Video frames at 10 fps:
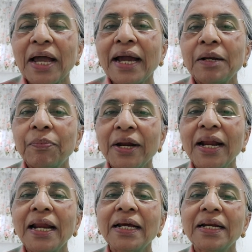ఆయన
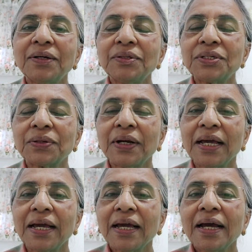ప్రణాళికలో
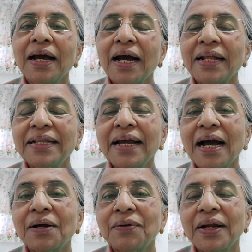ఉంచుకొని
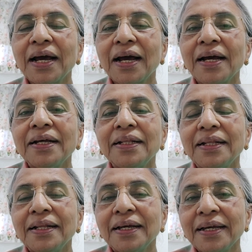అంతేకాకుండా
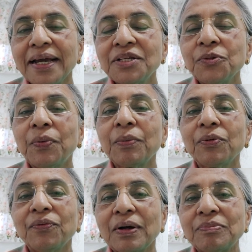
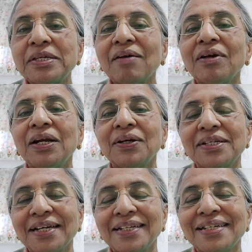యేసుప్రభు వంశావళిలోకి
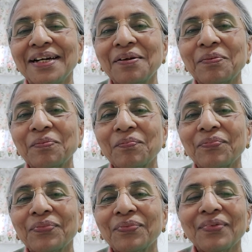చేర్చాడు
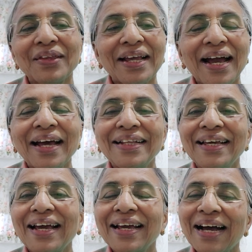
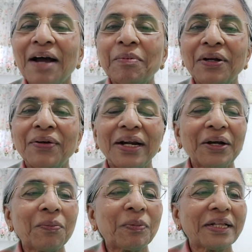అది ఆమెలో ఉండే
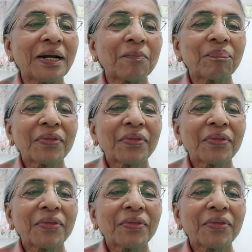గొప్పతనం